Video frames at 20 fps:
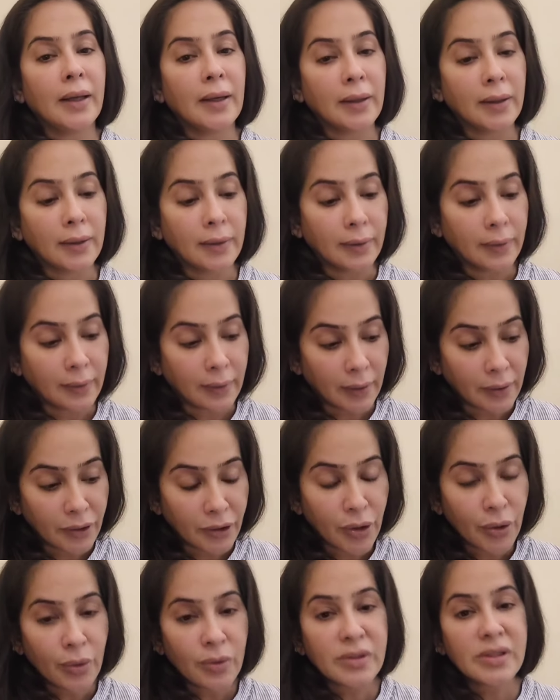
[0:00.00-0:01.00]
எனக்கு
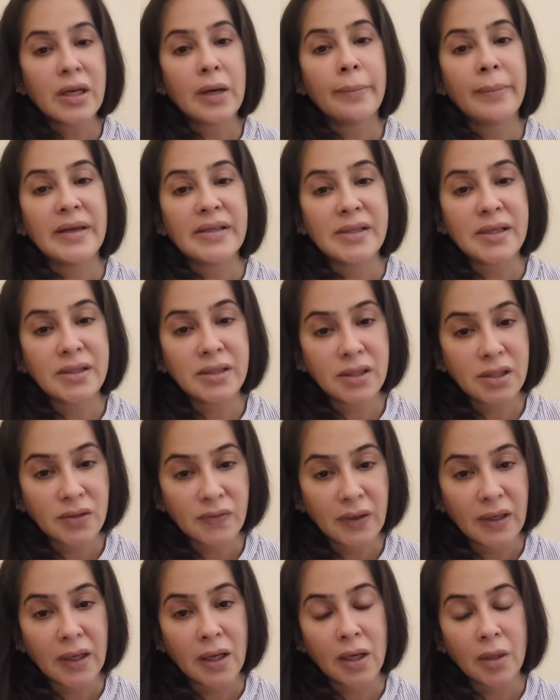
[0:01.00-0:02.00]
கண்டினியூஸாக மெசேஜஸ்
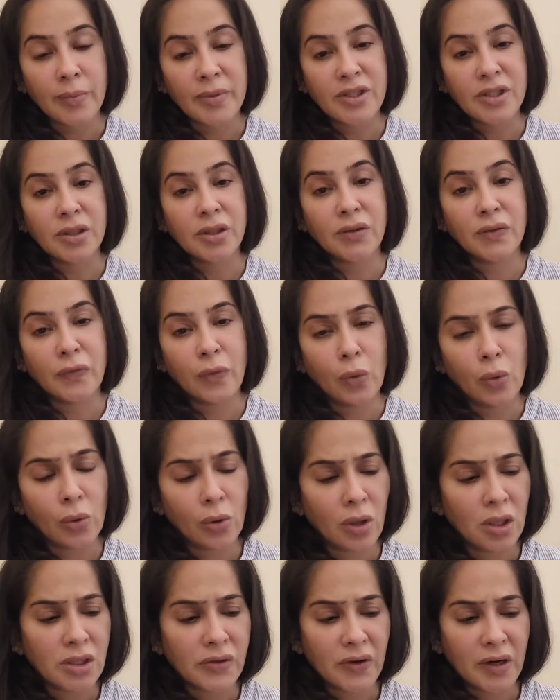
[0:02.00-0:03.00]
வர ஆரம்பிச்சது ஃபோன்
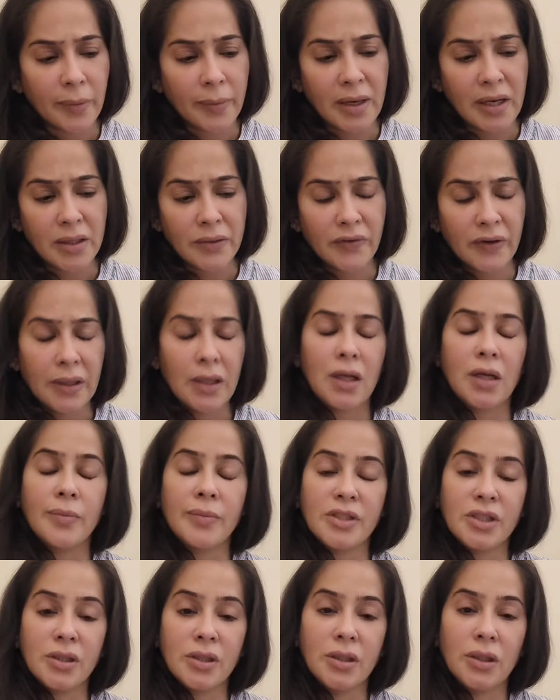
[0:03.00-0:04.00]
கால்ஸ் வர வர
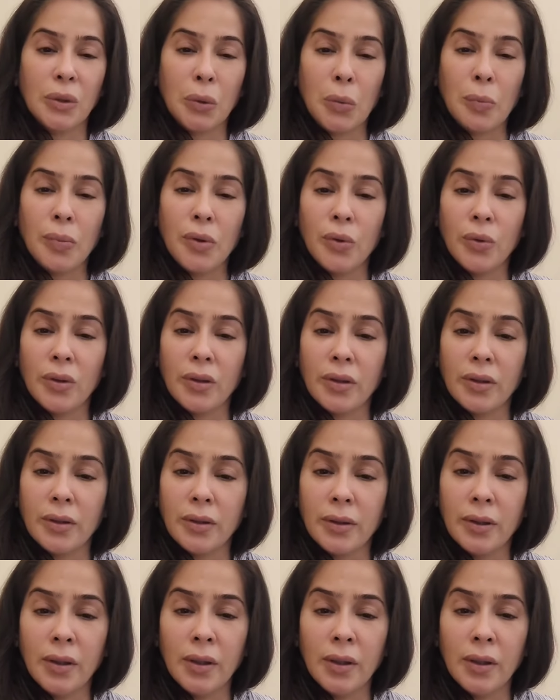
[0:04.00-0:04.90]
ஆரம்பிச்சது ரொம்ப ஒரு